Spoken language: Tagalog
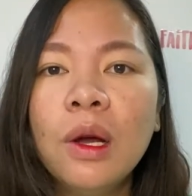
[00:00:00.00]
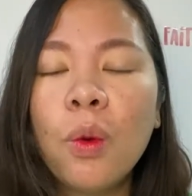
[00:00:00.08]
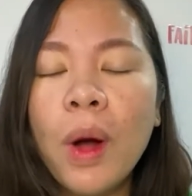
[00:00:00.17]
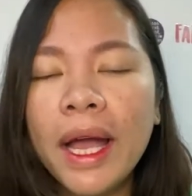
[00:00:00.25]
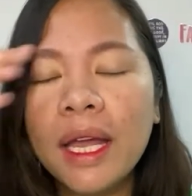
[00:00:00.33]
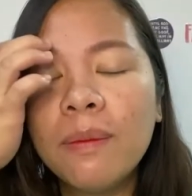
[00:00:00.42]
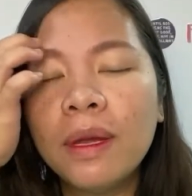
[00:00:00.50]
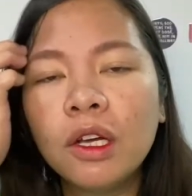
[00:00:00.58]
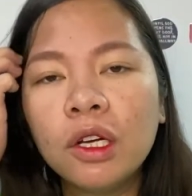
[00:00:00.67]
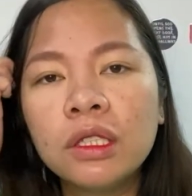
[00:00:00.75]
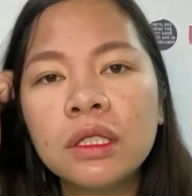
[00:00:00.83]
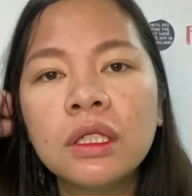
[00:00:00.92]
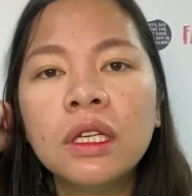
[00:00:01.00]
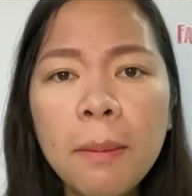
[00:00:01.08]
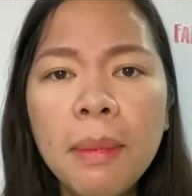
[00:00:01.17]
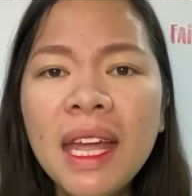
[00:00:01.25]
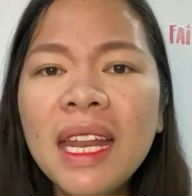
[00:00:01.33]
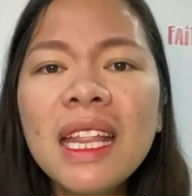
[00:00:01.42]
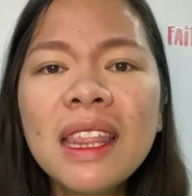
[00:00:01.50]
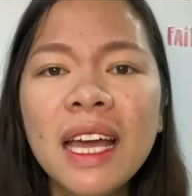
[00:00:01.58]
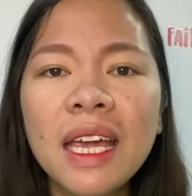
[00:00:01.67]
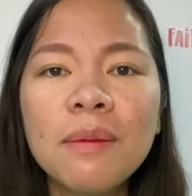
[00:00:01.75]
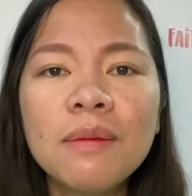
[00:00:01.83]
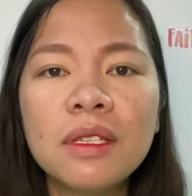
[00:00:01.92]
Why? Because many
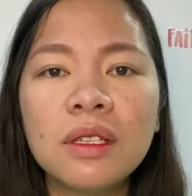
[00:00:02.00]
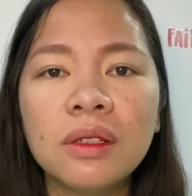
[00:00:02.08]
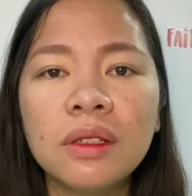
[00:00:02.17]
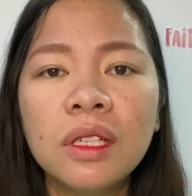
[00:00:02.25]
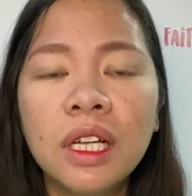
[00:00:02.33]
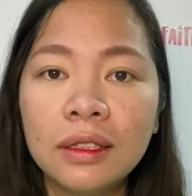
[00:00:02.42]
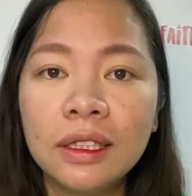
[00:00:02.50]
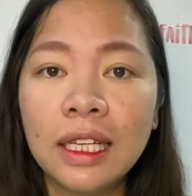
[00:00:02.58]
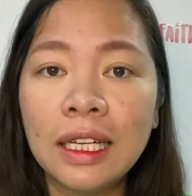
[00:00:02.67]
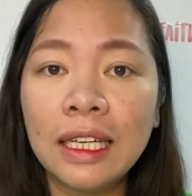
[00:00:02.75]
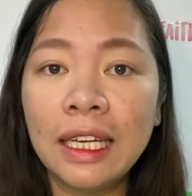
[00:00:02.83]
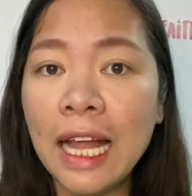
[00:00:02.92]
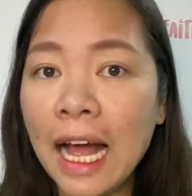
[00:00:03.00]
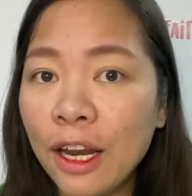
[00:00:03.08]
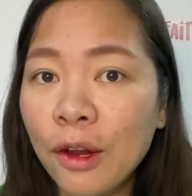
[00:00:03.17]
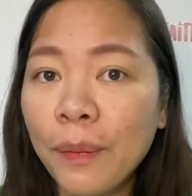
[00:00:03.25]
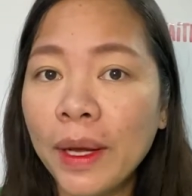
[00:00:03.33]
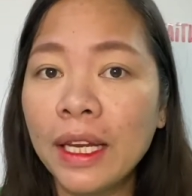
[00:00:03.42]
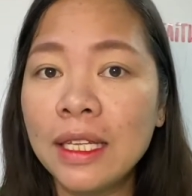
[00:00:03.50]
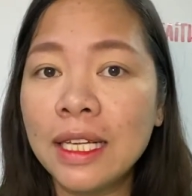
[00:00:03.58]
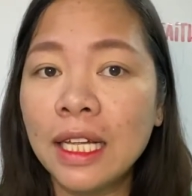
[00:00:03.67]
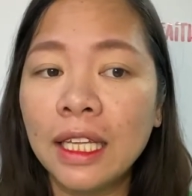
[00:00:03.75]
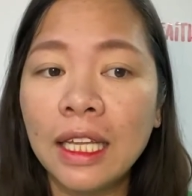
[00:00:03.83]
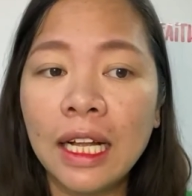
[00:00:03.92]
times, no, na inaano pa rin
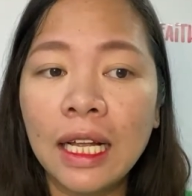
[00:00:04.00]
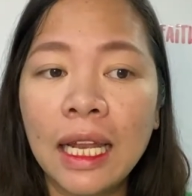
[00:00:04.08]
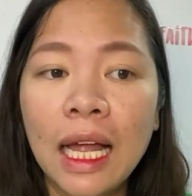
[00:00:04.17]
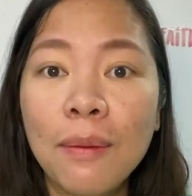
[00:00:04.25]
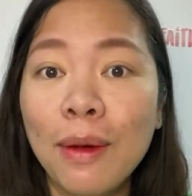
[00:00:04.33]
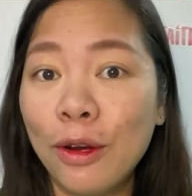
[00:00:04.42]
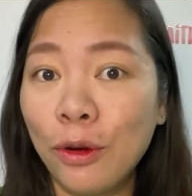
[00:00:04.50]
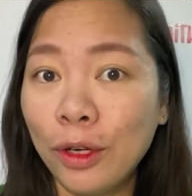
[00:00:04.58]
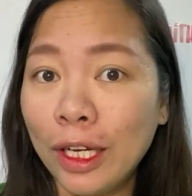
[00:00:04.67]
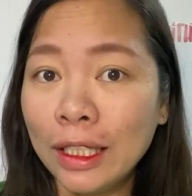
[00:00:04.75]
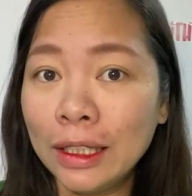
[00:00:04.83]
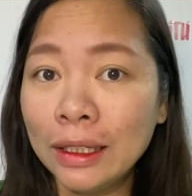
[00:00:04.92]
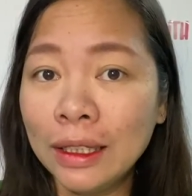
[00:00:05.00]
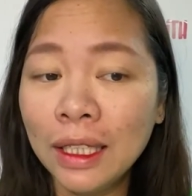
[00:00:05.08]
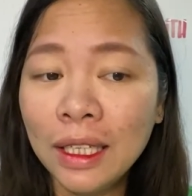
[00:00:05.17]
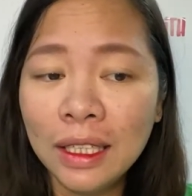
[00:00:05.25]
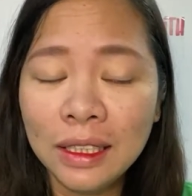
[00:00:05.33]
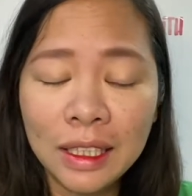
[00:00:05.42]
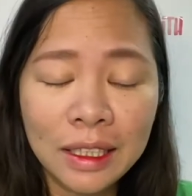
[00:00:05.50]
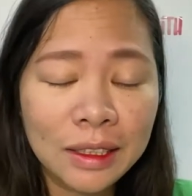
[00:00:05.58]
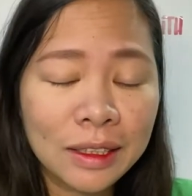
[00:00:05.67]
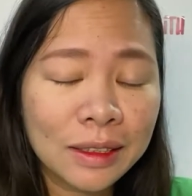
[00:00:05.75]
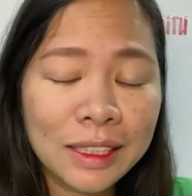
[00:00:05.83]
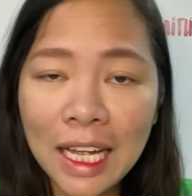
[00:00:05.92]
sa atin ng kalaban o ng, ng
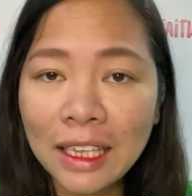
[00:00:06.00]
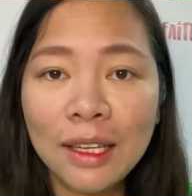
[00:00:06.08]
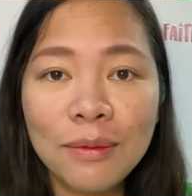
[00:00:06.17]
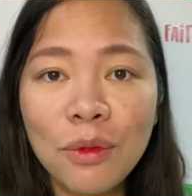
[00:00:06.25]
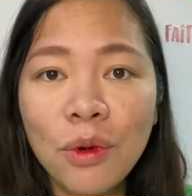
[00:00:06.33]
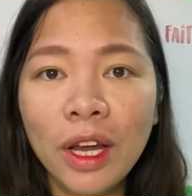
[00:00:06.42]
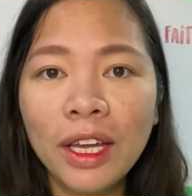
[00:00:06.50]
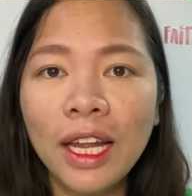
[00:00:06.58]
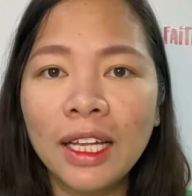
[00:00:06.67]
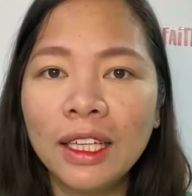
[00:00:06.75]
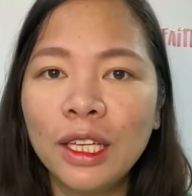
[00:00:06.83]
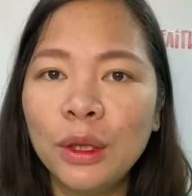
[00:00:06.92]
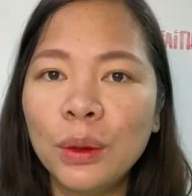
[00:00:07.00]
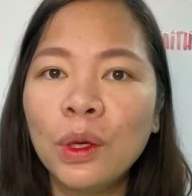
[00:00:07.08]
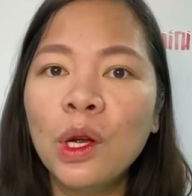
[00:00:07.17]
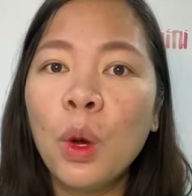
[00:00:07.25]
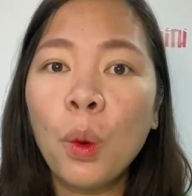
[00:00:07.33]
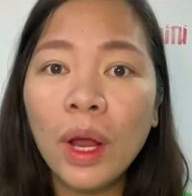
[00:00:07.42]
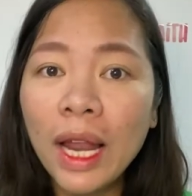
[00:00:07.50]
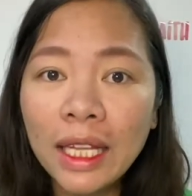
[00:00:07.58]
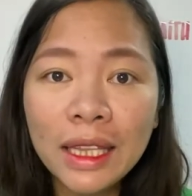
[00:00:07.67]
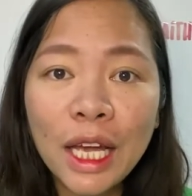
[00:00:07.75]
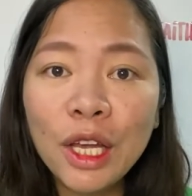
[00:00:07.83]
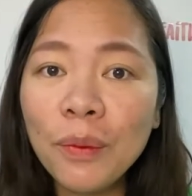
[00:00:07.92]
dating buhay natin yung wala
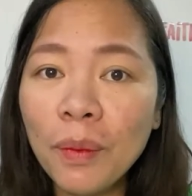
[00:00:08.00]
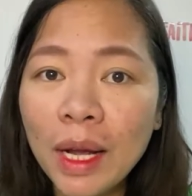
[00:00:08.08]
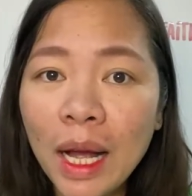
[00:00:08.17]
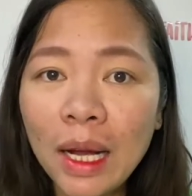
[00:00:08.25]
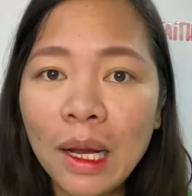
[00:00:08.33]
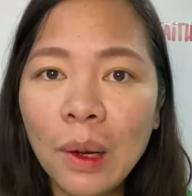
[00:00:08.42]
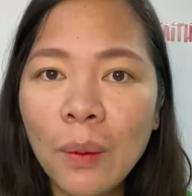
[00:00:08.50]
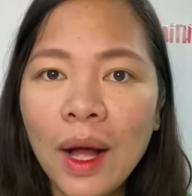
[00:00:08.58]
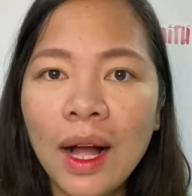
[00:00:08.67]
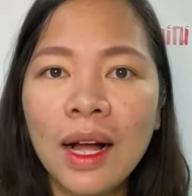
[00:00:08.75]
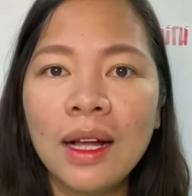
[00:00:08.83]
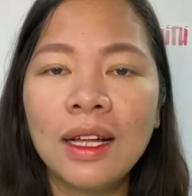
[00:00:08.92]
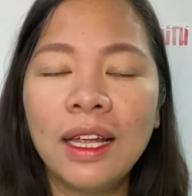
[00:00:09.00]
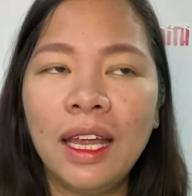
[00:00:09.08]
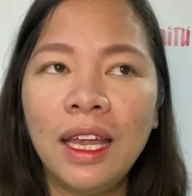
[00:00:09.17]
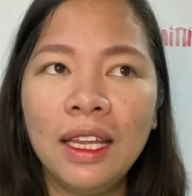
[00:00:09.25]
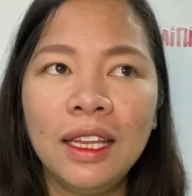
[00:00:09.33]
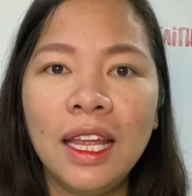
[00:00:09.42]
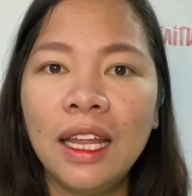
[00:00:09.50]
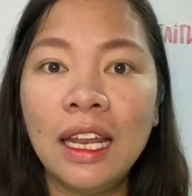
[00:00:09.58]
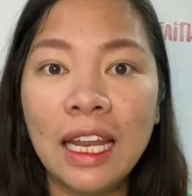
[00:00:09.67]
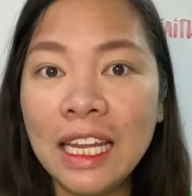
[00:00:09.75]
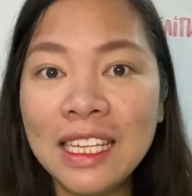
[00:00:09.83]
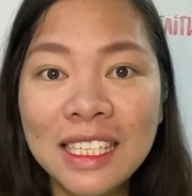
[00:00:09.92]
tayong magagawa and
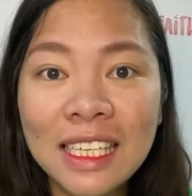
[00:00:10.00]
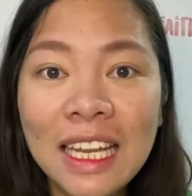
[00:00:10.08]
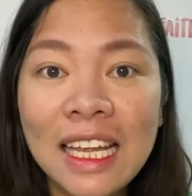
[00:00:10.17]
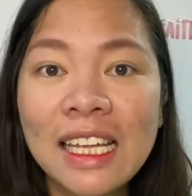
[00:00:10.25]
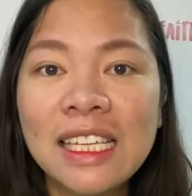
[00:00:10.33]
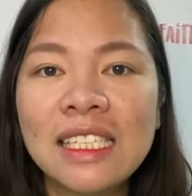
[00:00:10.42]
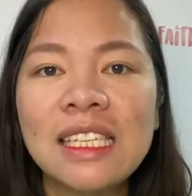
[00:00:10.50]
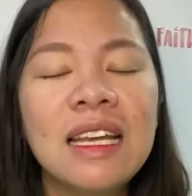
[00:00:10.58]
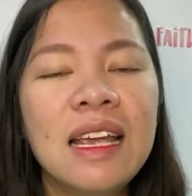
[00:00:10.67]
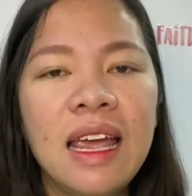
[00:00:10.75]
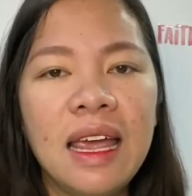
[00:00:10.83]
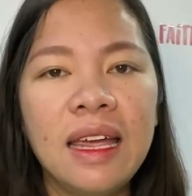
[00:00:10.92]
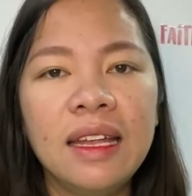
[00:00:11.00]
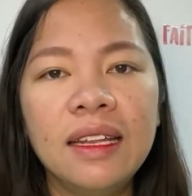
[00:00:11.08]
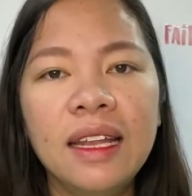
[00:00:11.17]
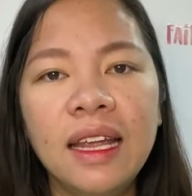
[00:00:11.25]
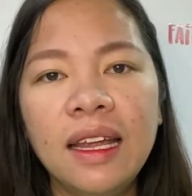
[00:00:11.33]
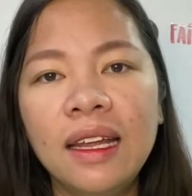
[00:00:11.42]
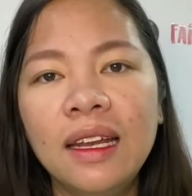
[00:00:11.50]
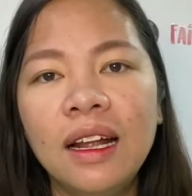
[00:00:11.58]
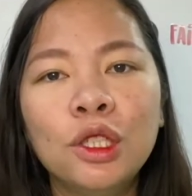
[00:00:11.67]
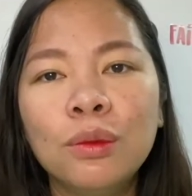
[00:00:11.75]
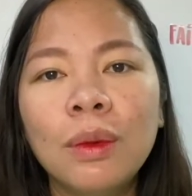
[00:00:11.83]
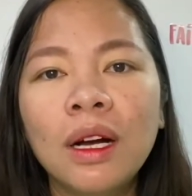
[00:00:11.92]
then laziness, and then
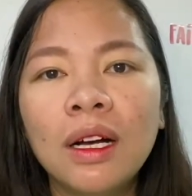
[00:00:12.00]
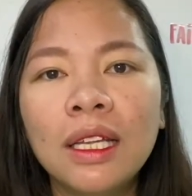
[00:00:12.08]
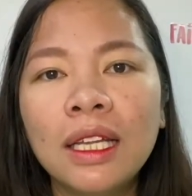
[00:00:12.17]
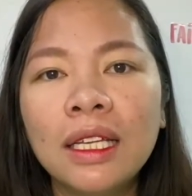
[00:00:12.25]
yung mga